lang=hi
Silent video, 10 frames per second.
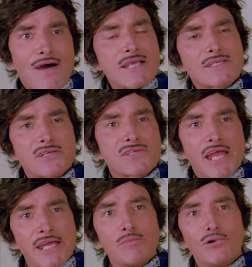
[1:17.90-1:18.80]
गवाह
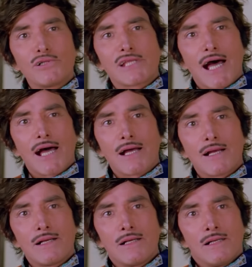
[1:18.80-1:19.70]
सच नहीं बोलता
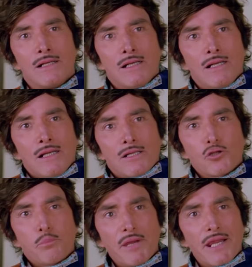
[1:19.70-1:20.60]

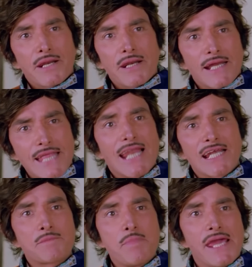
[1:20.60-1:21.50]
तो फिर
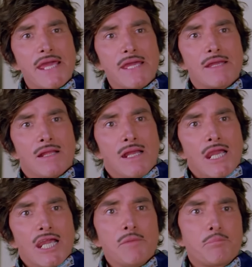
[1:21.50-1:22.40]
अदालत में
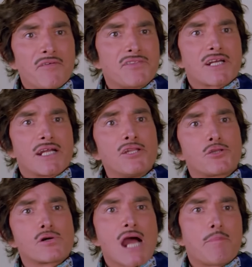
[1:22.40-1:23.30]
इन पवित्र
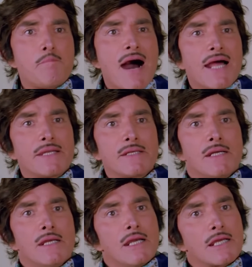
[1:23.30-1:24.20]
ग्रंथों का
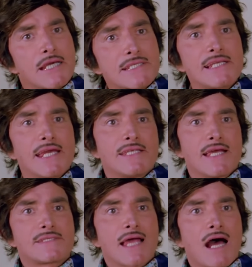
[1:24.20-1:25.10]
अपमान किस लिए जज